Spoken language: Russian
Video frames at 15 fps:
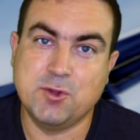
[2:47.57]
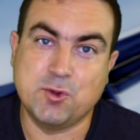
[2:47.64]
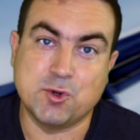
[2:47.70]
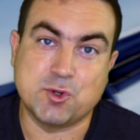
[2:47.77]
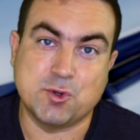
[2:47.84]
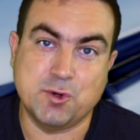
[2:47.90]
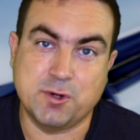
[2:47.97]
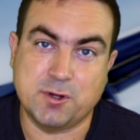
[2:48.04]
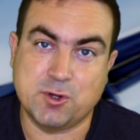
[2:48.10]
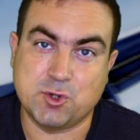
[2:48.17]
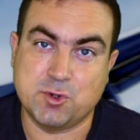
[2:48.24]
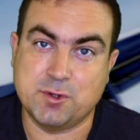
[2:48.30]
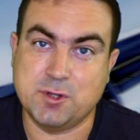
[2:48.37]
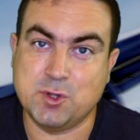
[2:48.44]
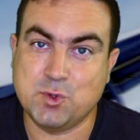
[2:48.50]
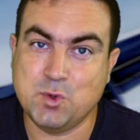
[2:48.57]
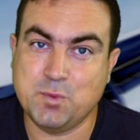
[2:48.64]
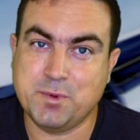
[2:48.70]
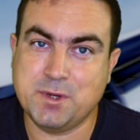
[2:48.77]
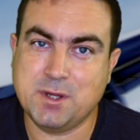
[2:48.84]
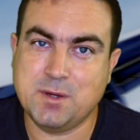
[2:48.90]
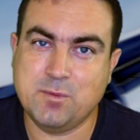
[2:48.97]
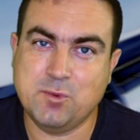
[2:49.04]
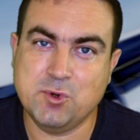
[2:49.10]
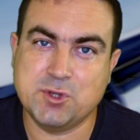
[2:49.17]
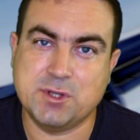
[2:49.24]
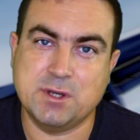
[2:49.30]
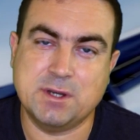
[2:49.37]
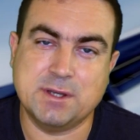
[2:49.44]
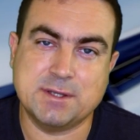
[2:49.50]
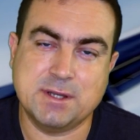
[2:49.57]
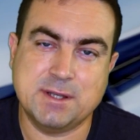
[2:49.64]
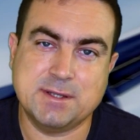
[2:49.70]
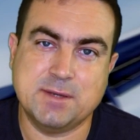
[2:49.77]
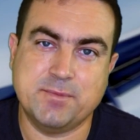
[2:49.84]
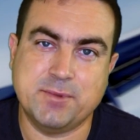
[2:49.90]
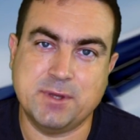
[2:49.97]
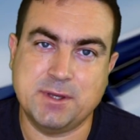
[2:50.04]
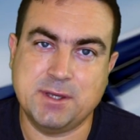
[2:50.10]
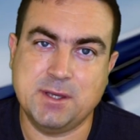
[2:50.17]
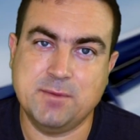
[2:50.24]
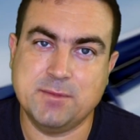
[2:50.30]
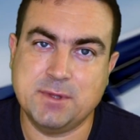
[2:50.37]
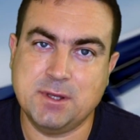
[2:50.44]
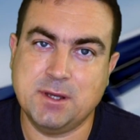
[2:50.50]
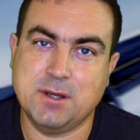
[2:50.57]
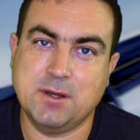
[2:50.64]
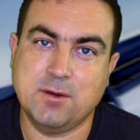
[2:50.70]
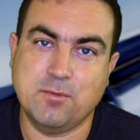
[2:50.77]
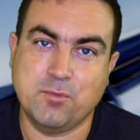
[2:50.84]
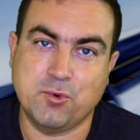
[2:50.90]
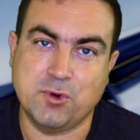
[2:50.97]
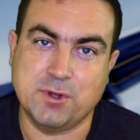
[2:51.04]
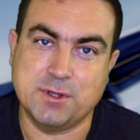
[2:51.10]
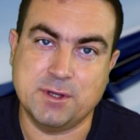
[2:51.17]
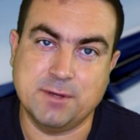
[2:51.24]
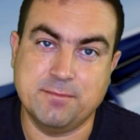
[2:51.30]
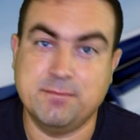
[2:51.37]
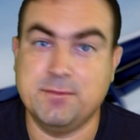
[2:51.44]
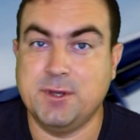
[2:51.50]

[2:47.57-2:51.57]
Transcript: То, что хорошо для Туполя, может оказаться плохим для Боинга.